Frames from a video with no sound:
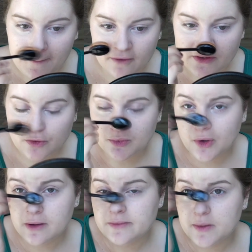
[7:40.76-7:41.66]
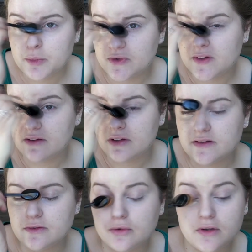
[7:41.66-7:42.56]
En fait on peut quand même tapoter
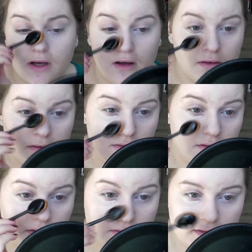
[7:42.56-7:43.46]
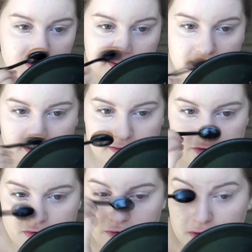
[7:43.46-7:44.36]
avec ce truc là et
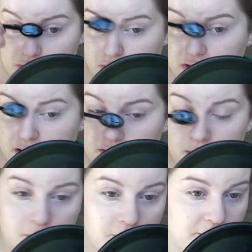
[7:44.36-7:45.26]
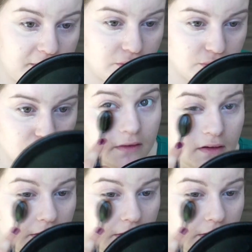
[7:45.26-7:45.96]
je trouve le résultat est vraiment pas mal du tout.